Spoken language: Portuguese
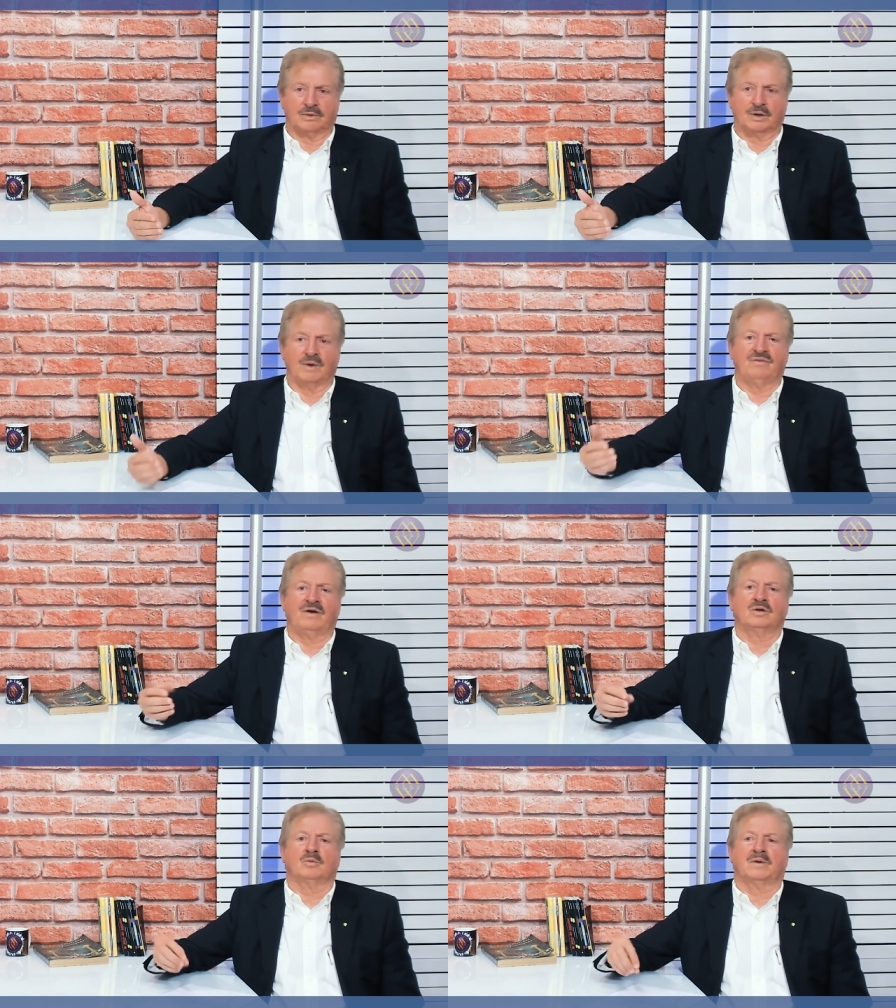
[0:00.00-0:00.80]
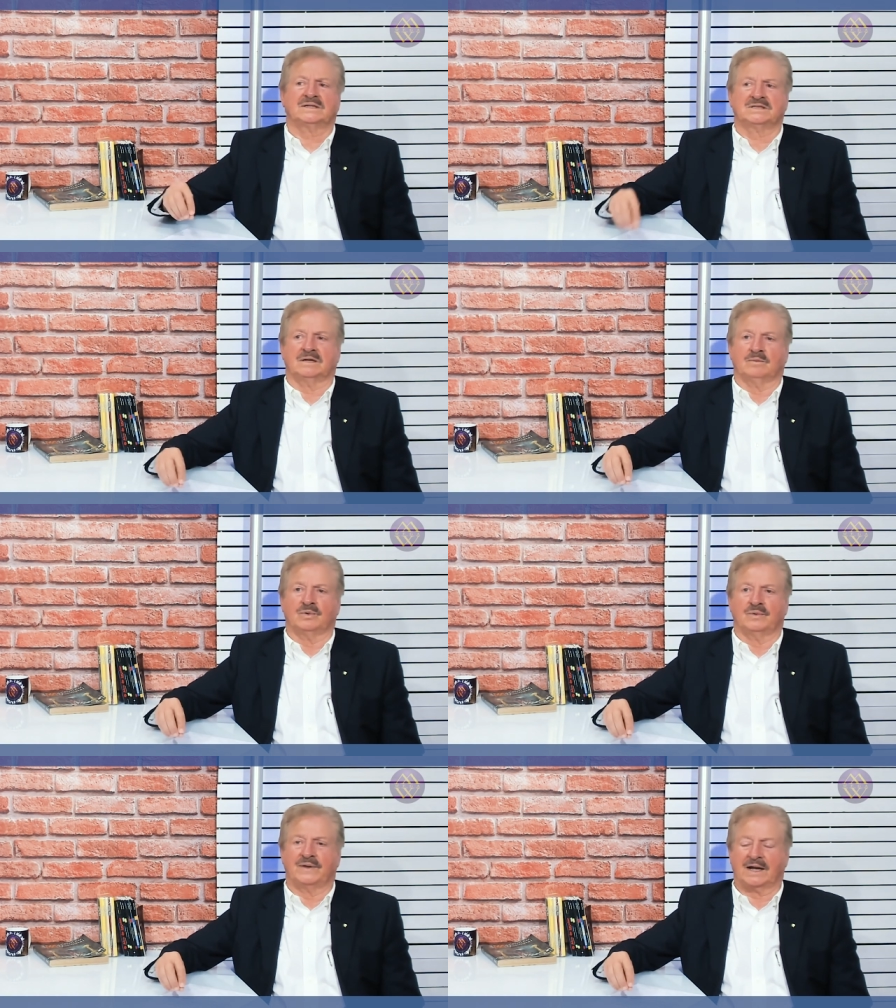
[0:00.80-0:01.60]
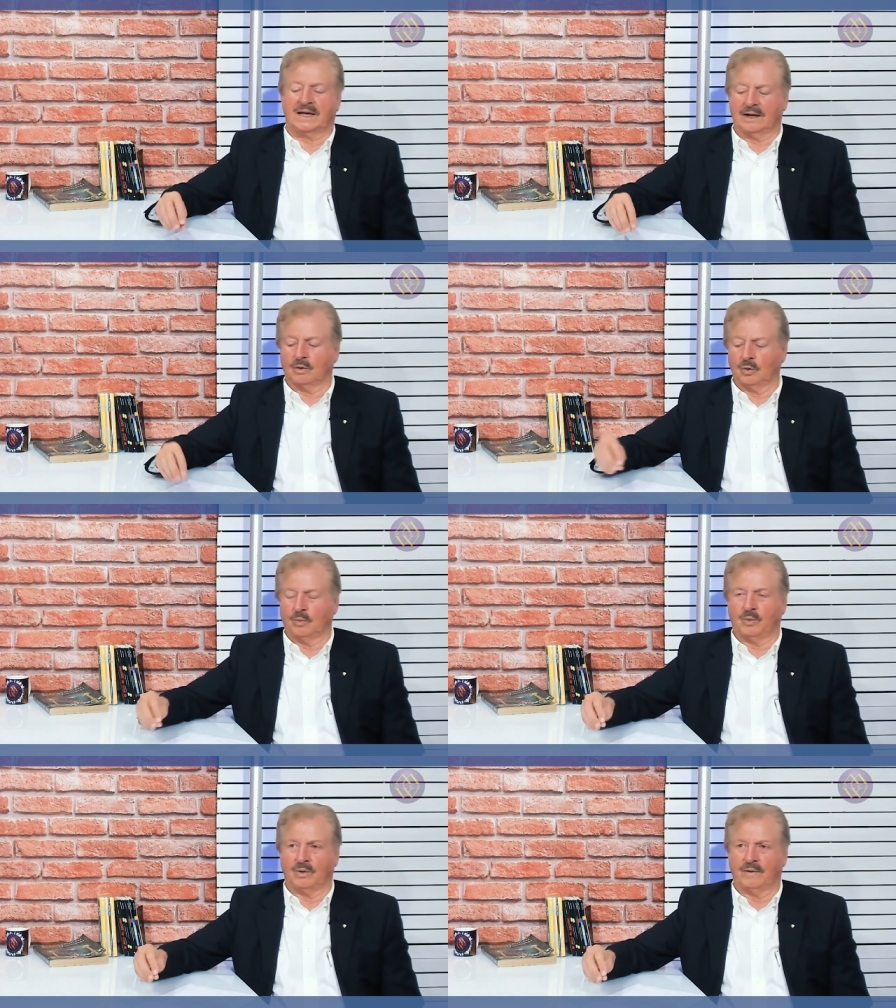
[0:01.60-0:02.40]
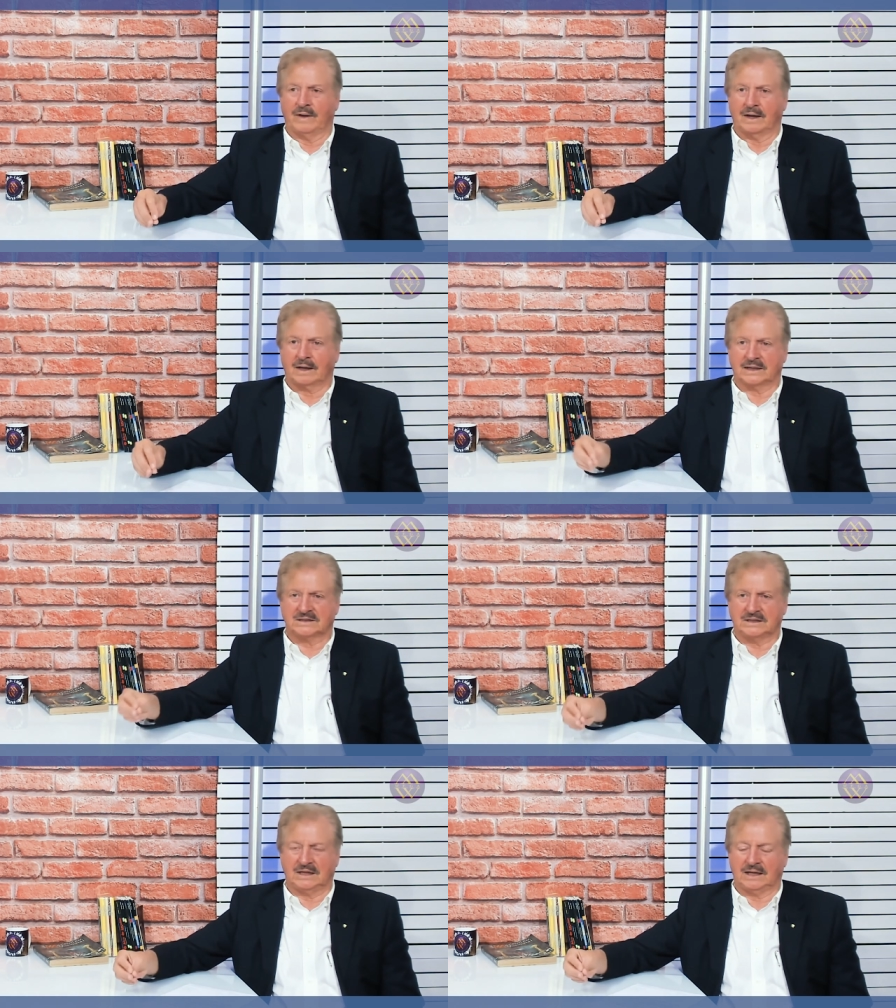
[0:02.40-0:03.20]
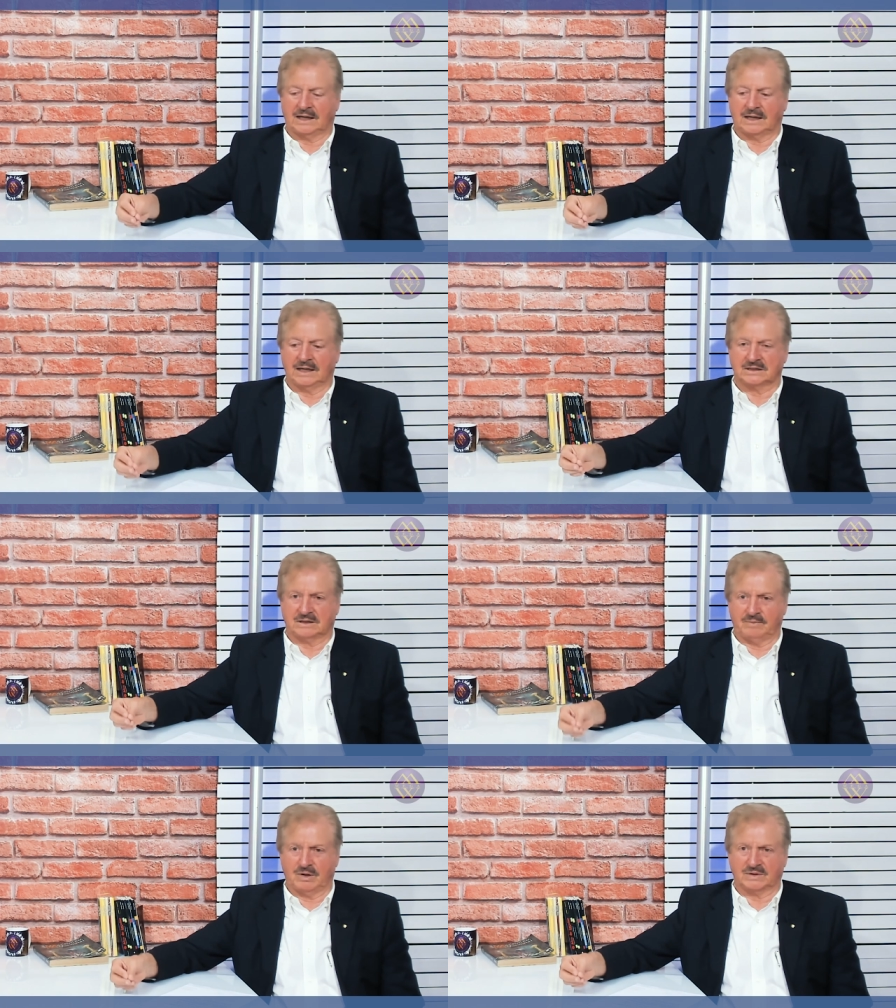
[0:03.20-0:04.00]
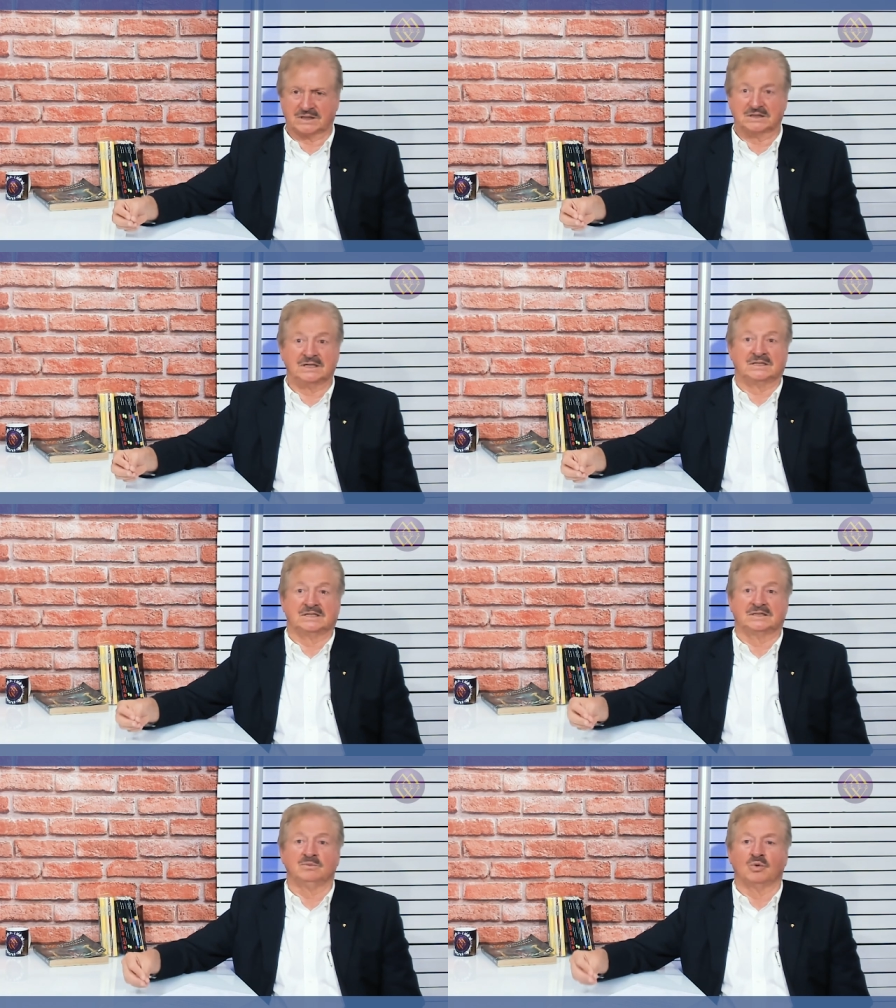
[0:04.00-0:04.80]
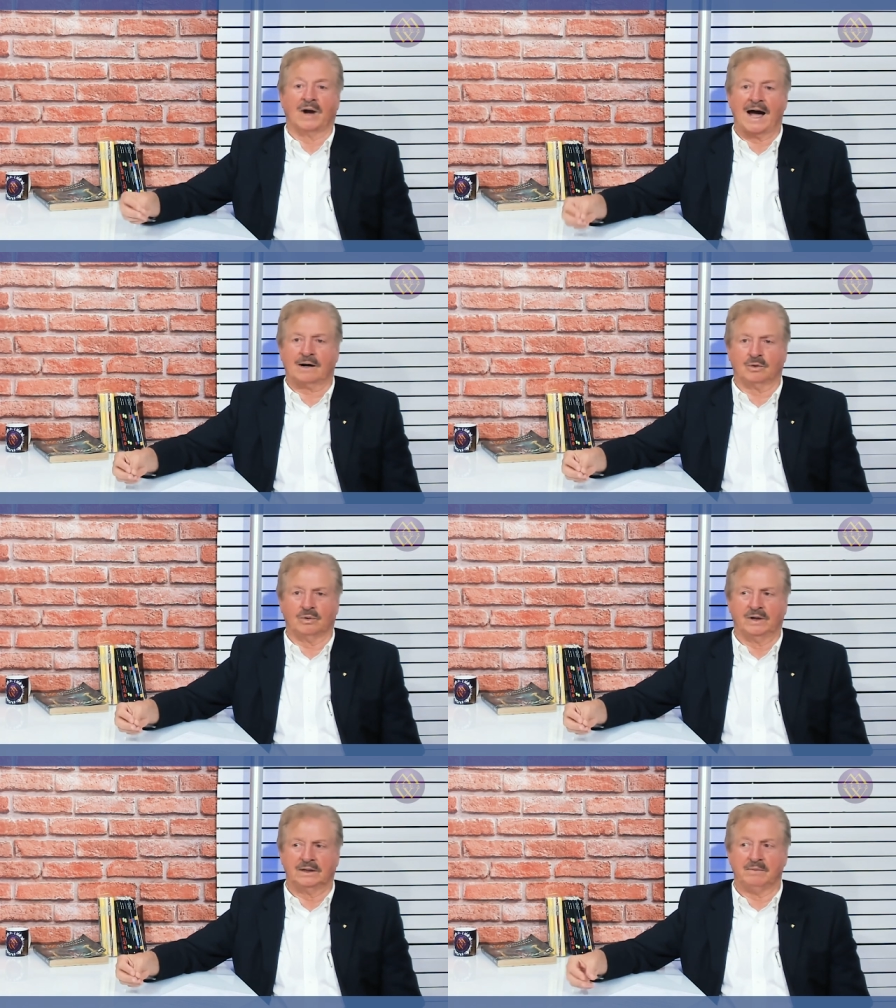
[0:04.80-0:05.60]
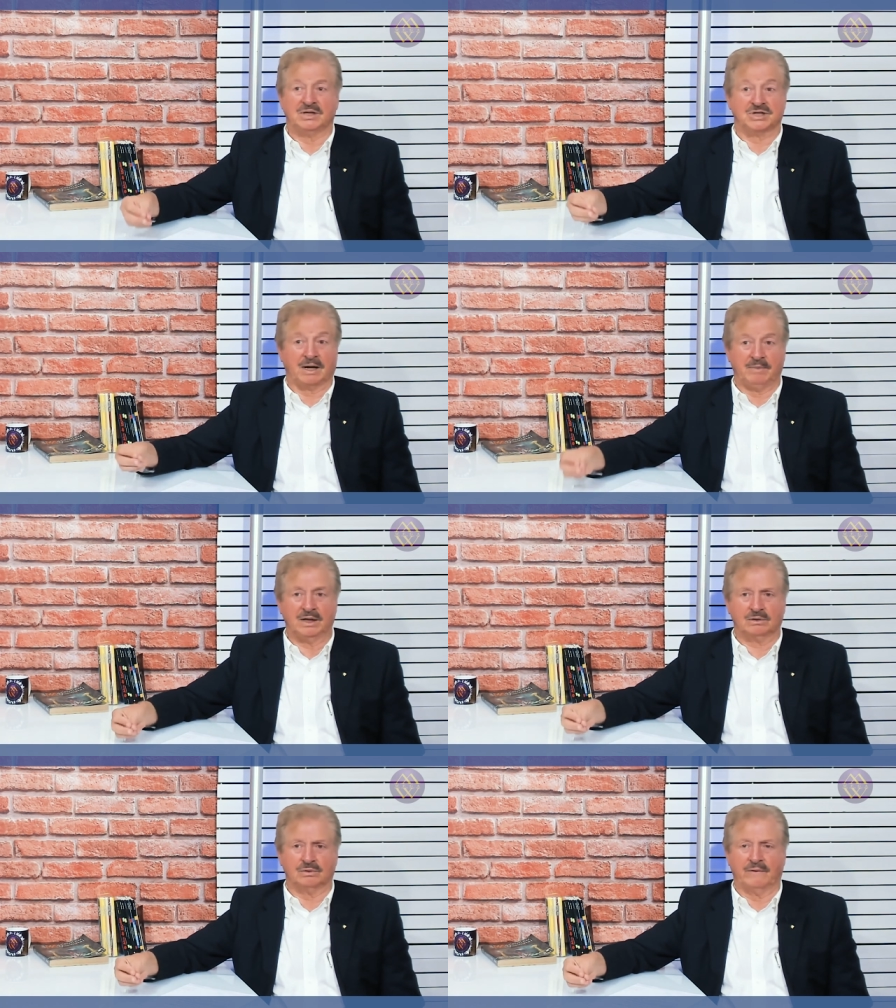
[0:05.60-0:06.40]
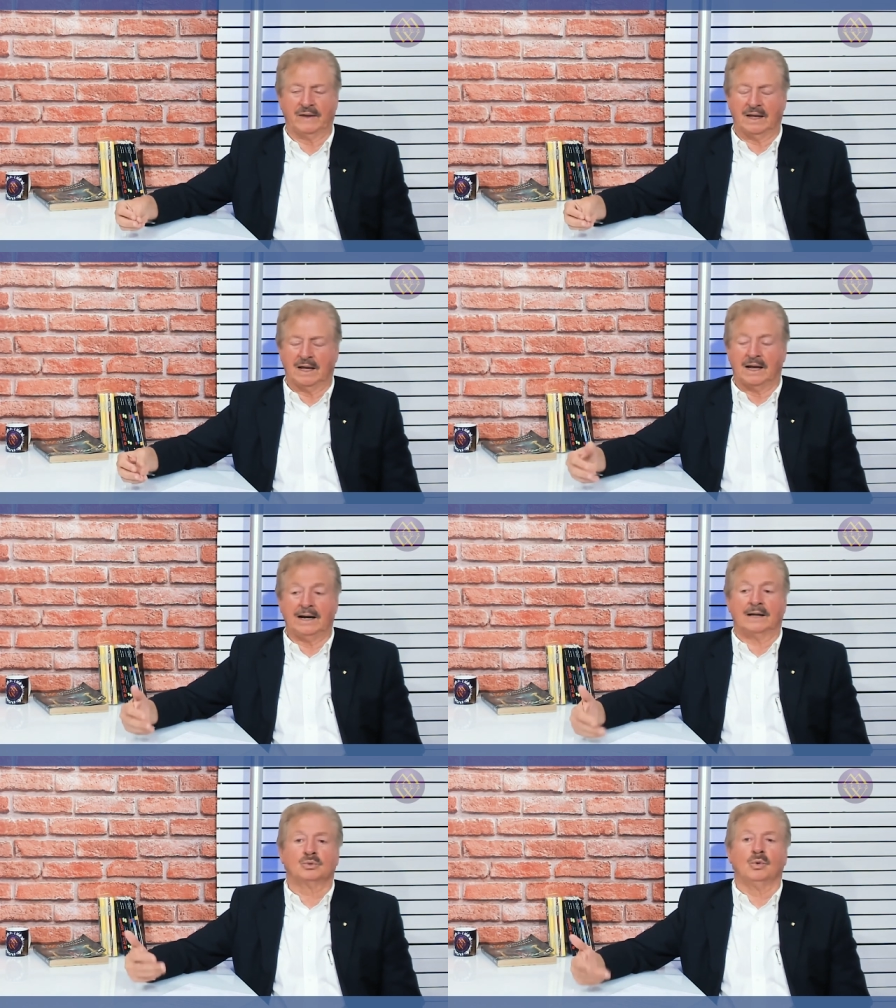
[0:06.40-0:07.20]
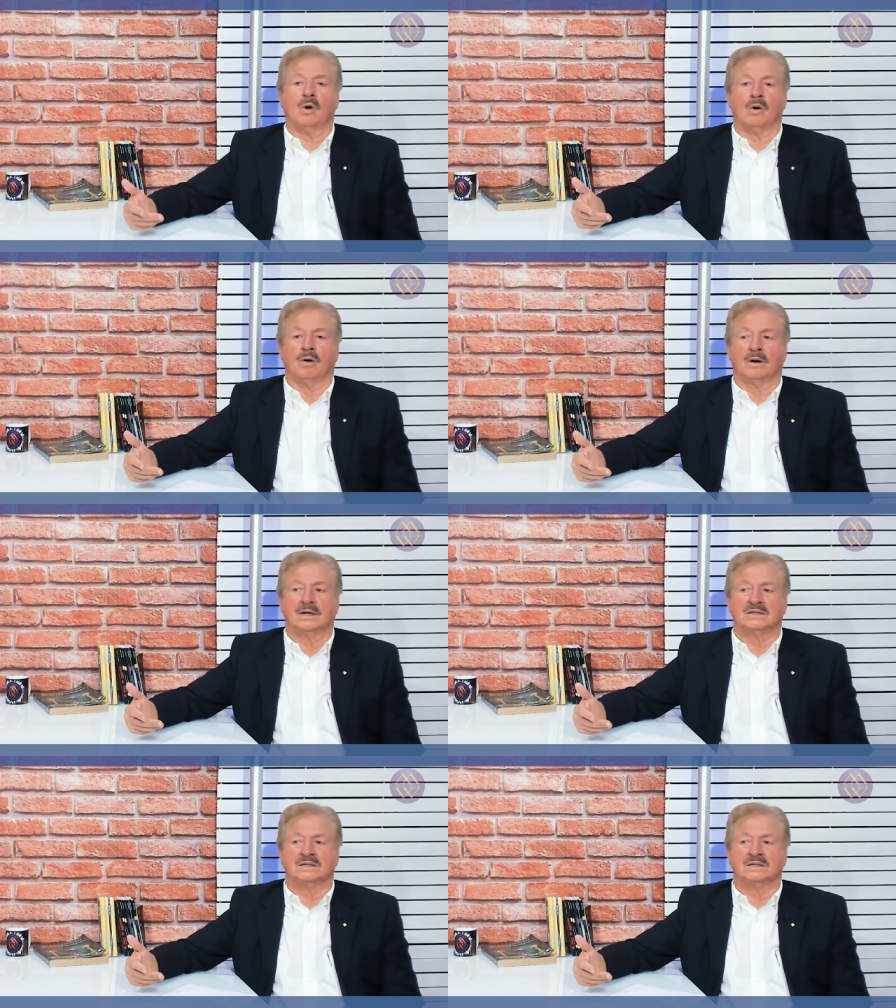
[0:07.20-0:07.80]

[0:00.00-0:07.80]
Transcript: Que o efeito placebo daquele grupo que assim que recebeu essa, esse simulacro de medicamento, ele atuou